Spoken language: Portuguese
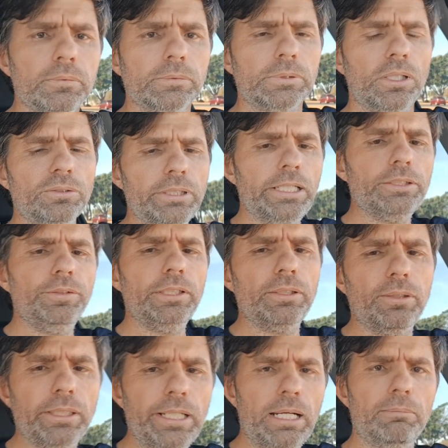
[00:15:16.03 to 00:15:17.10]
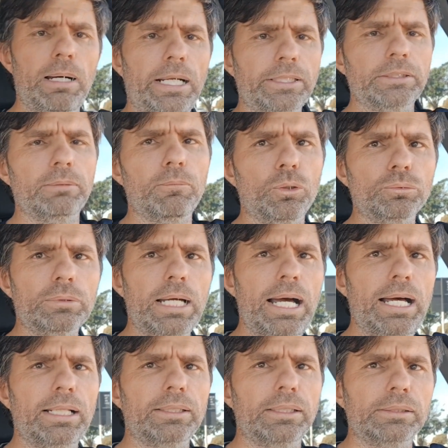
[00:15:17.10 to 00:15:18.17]
Então vocês viram aí a máquina
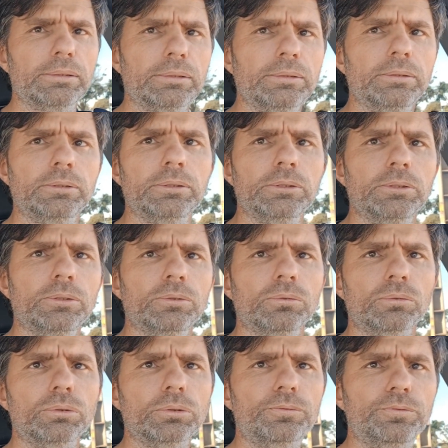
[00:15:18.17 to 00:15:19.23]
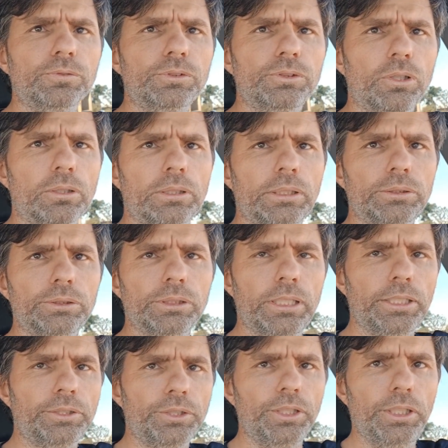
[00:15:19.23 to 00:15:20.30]
montada, tudo funcionando
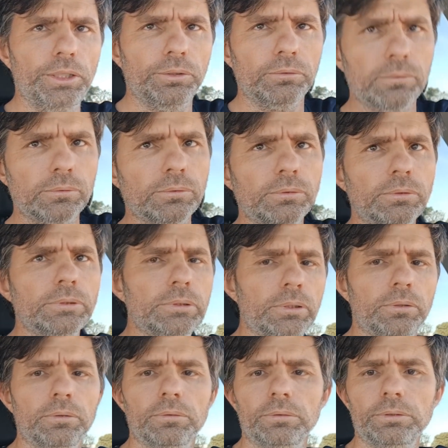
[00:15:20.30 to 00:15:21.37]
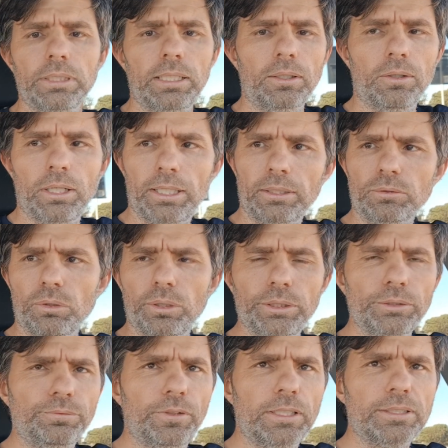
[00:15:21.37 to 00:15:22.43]
direitinho. E agora eu tô
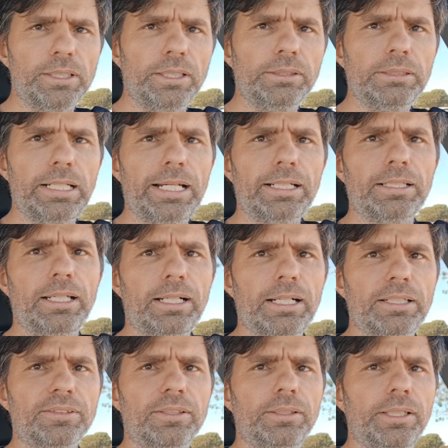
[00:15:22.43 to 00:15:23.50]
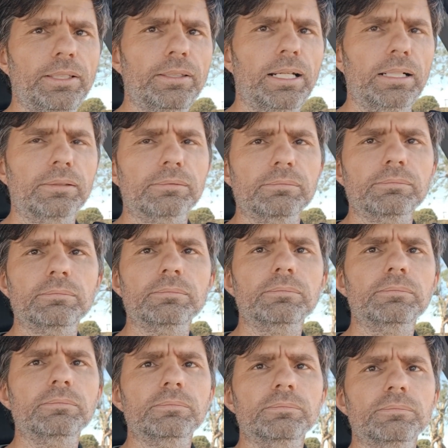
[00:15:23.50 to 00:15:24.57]
indo fazer entrega na casa dele lá.
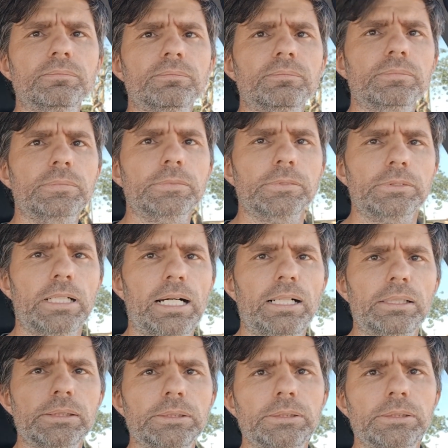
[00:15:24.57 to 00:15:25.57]
Tá?